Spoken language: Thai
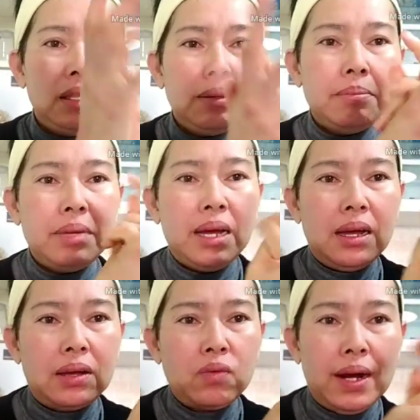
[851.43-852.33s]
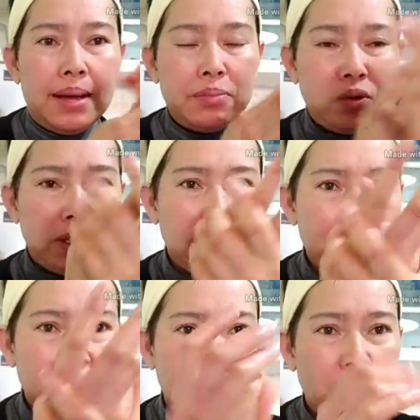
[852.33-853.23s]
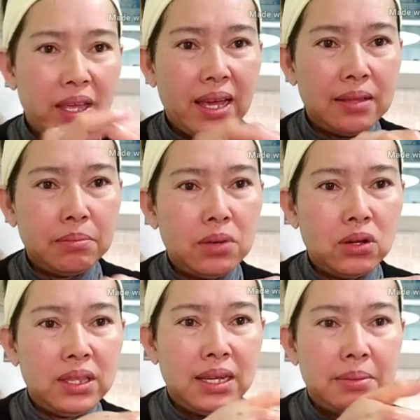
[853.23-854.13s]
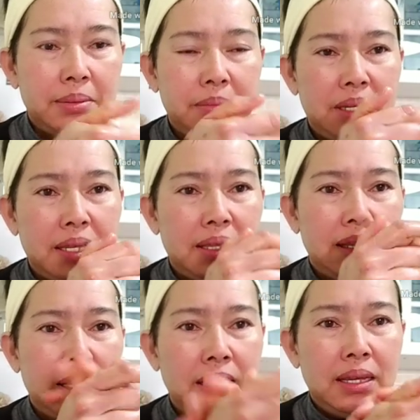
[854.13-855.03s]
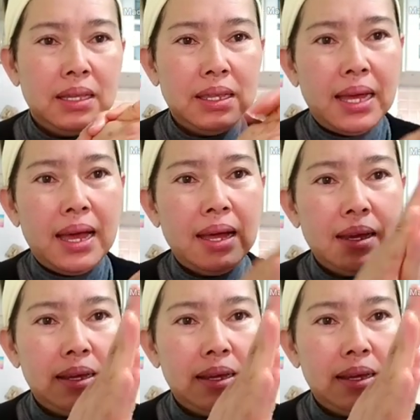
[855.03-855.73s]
น้ำกุหลาบรสฮิปกับออยล์อัลมอนด์ค่ะเพื่อนๆนะคะ